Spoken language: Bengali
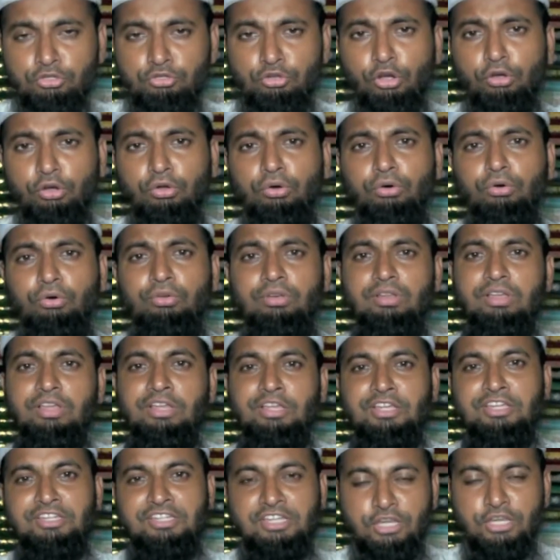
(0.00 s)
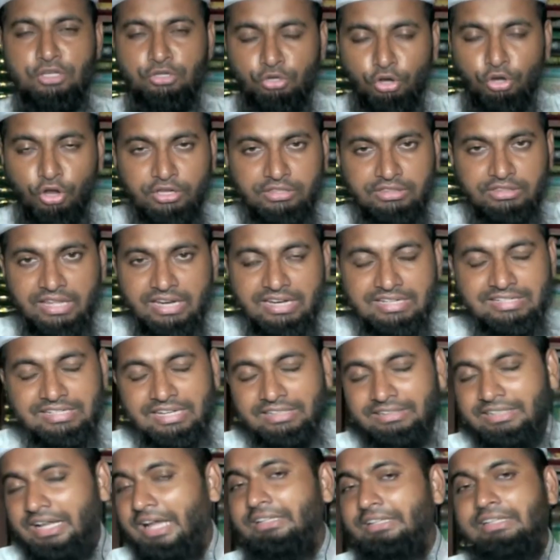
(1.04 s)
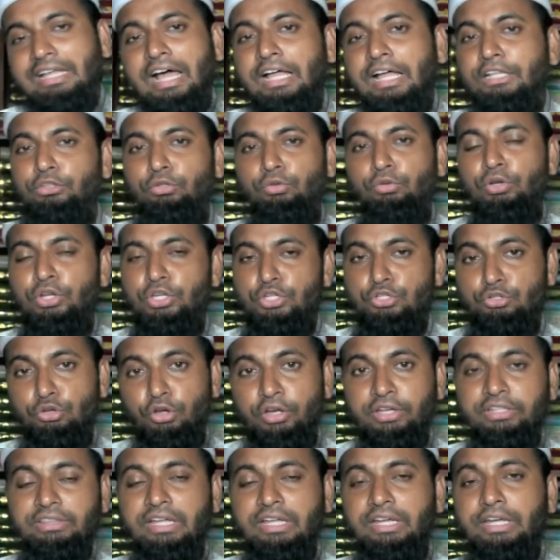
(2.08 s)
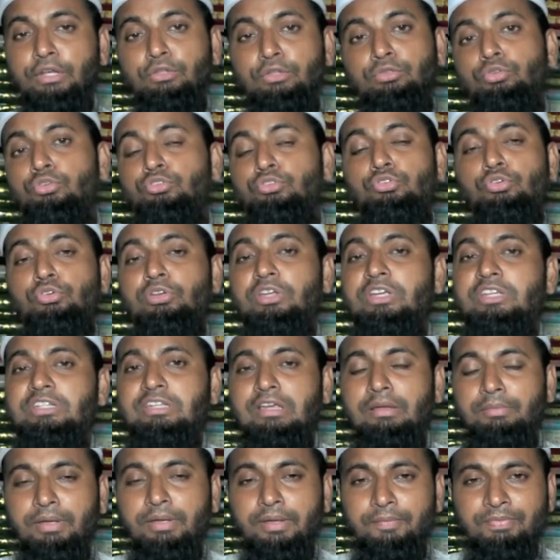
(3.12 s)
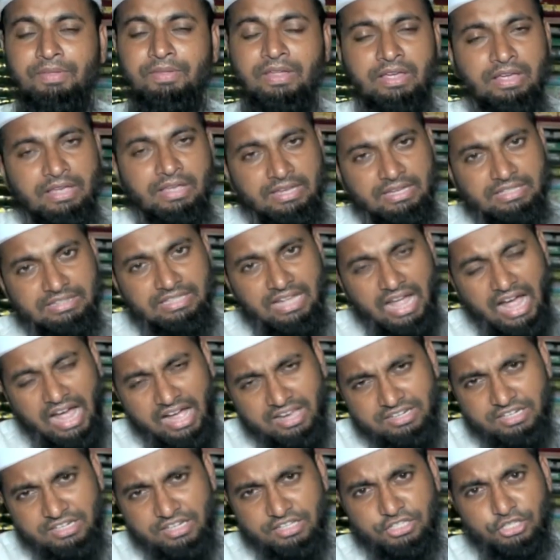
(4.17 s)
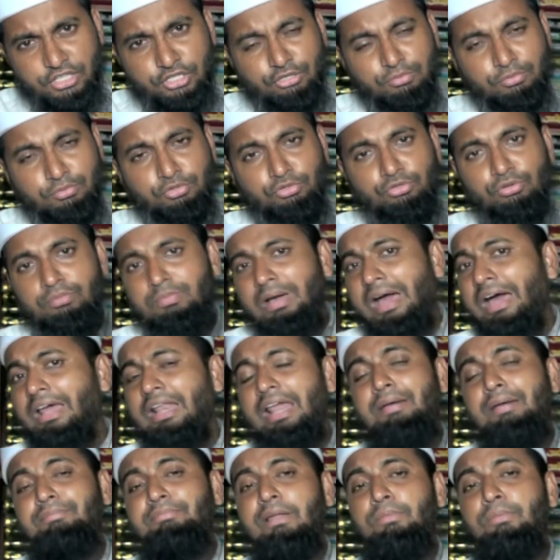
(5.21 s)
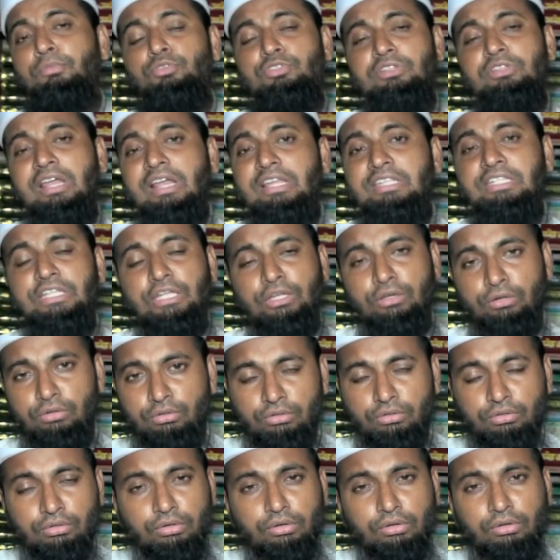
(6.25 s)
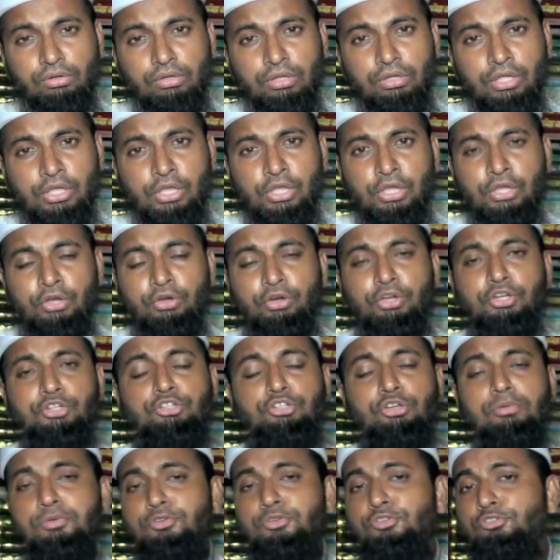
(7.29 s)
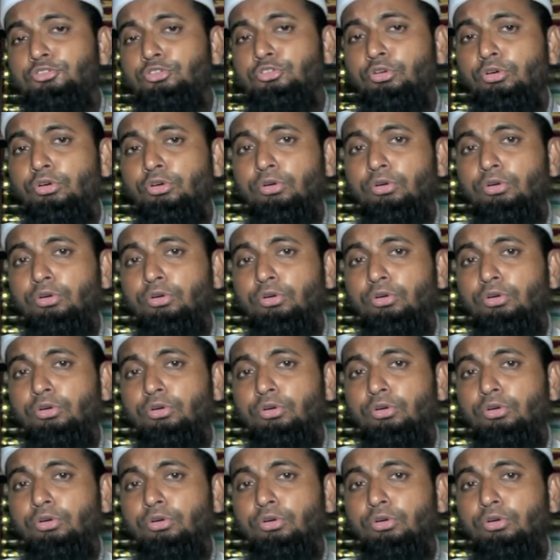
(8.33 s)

যখন সে শয়তানের সাথে আতাত করে শয়তানের দোষর হিসাবে ইতিহাসে যে সমস্ত বালাম নামক যারা ছিল ওই সমস্ত